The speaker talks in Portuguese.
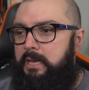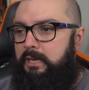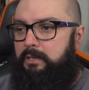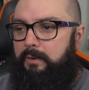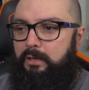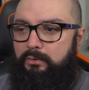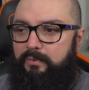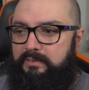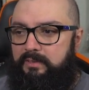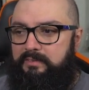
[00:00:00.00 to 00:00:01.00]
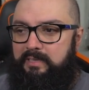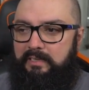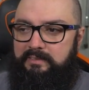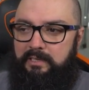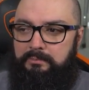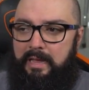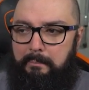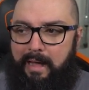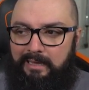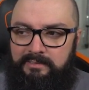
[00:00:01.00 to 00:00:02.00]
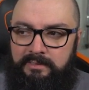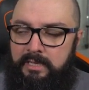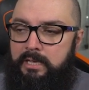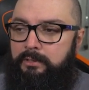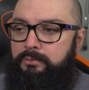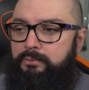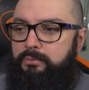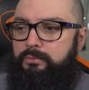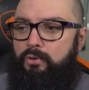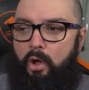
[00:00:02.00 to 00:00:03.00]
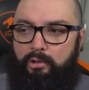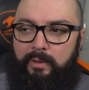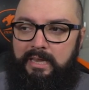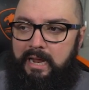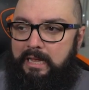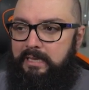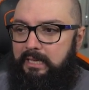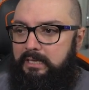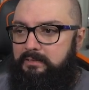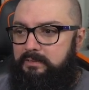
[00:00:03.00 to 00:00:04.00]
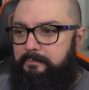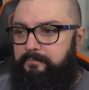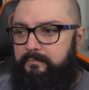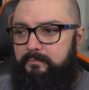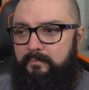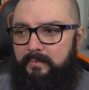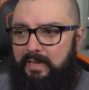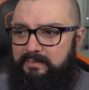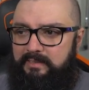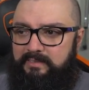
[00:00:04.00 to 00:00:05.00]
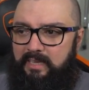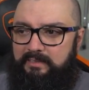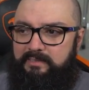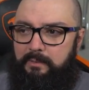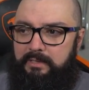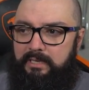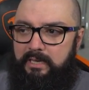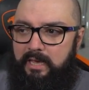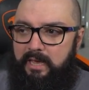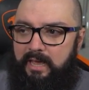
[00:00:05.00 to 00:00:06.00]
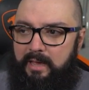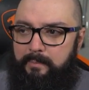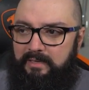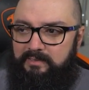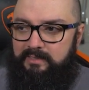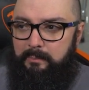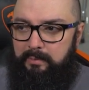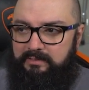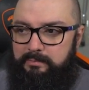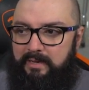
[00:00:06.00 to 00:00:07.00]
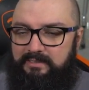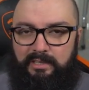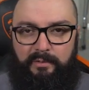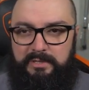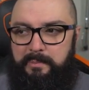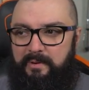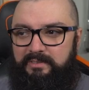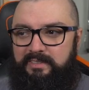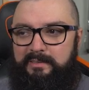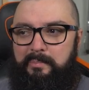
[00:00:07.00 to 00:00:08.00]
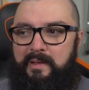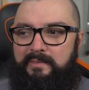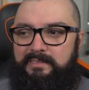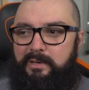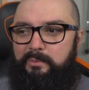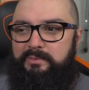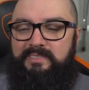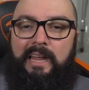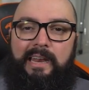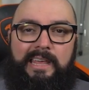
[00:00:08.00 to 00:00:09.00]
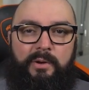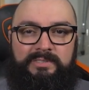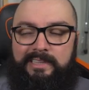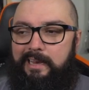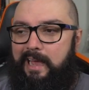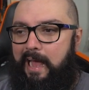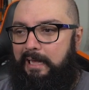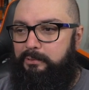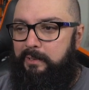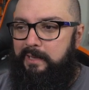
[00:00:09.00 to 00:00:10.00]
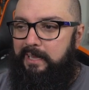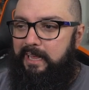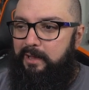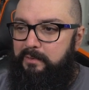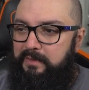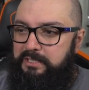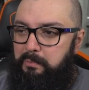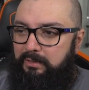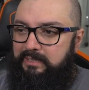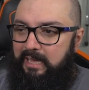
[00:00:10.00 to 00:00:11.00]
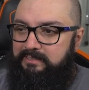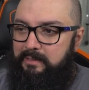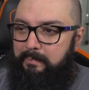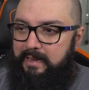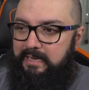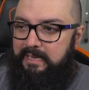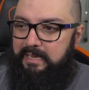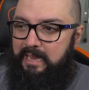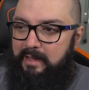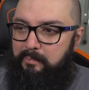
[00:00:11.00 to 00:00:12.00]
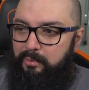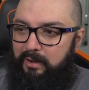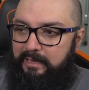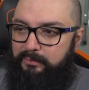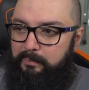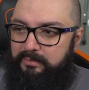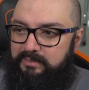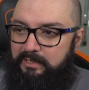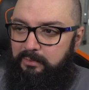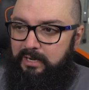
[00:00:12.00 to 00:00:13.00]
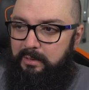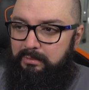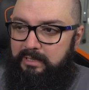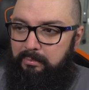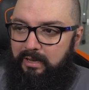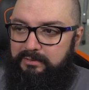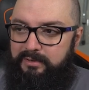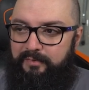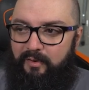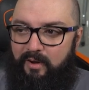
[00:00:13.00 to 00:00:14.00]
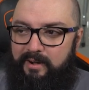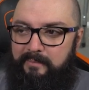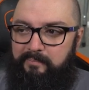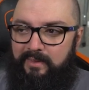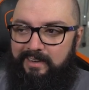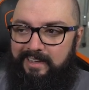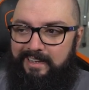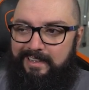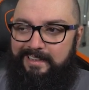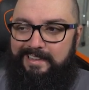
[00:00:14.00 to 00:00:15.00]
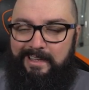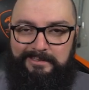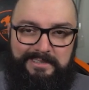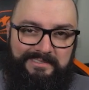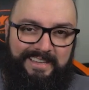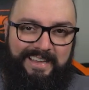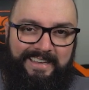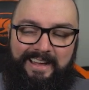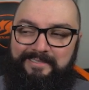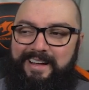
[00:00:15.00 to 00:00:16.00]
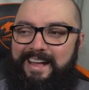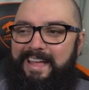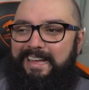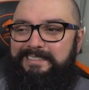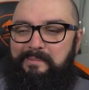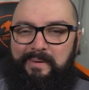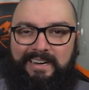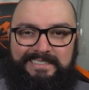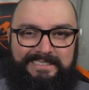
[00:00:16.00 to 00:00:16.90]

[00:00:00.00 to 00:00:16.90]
Então aqui eu tô fazendo a instalação da base do Noctua NHD15 essa instalação aqui é bem simples, mas eu não vou mentir para vocês, a primeira vez que eu instalei, eu instalei errado. Eu, em vez de botar essa barriguinha pro lado do processador, eu botei pro lado de fora né? E aí eu tive que regravar essa parte.